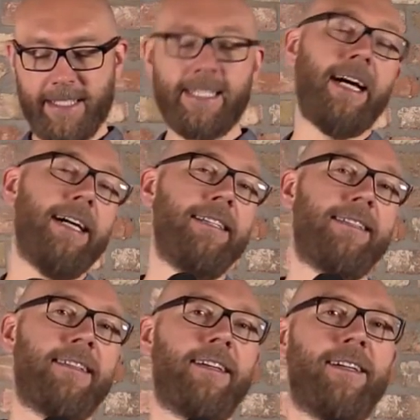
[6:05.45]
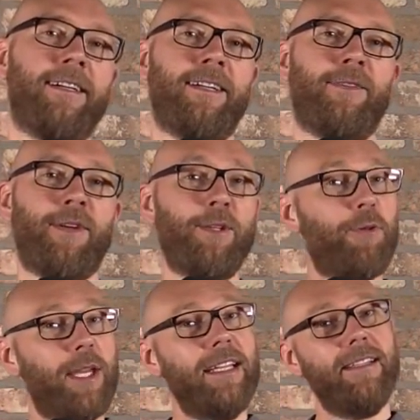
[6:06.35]
Das heißt, wenn
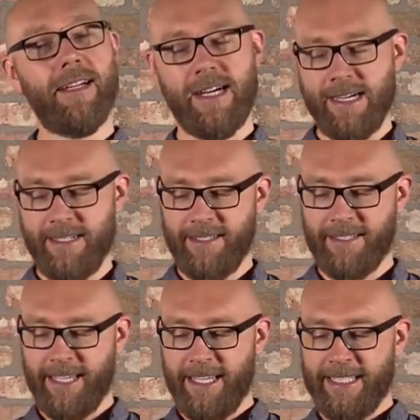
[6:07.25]
du Kinder hast,